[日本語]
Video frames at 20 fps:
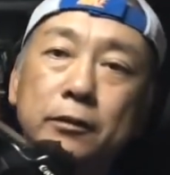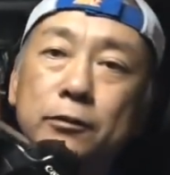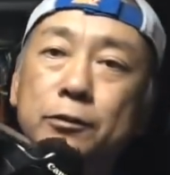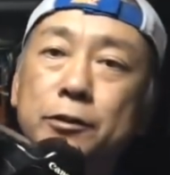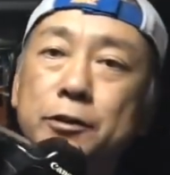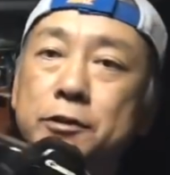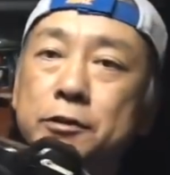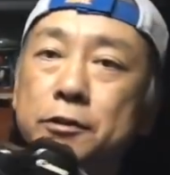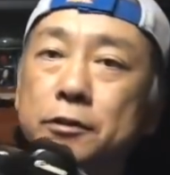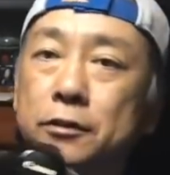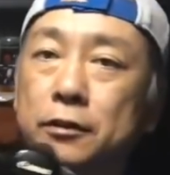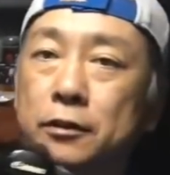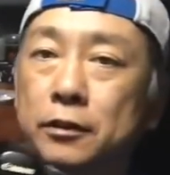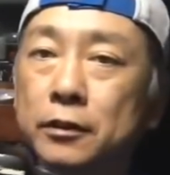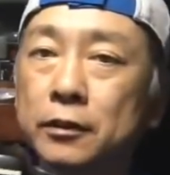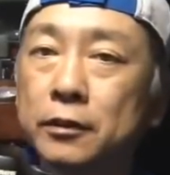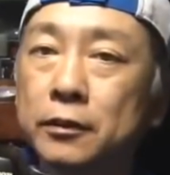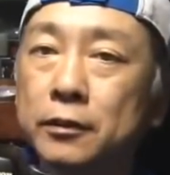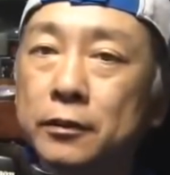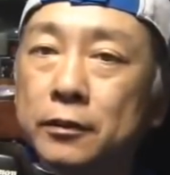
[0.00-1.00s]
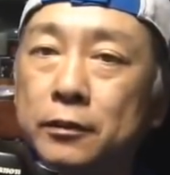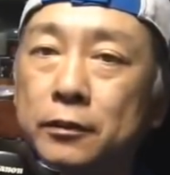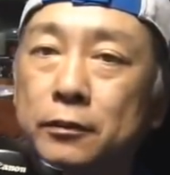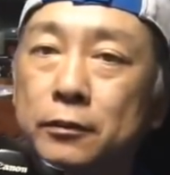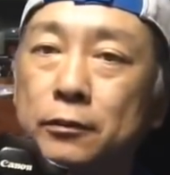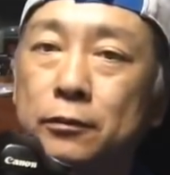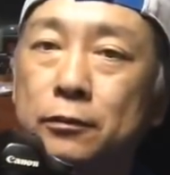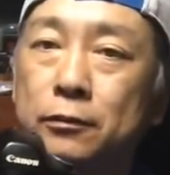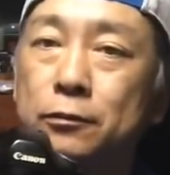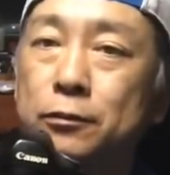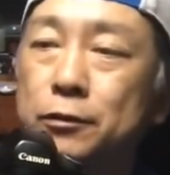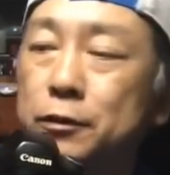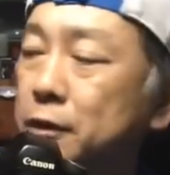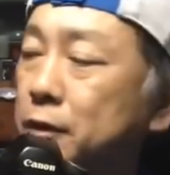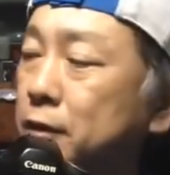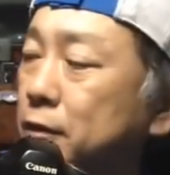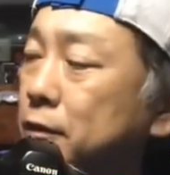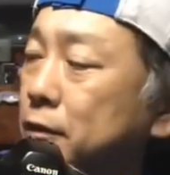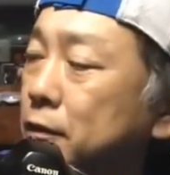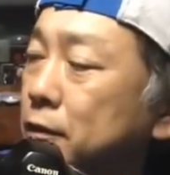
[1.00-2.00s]
こいつこ
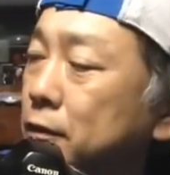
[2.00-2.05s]
れ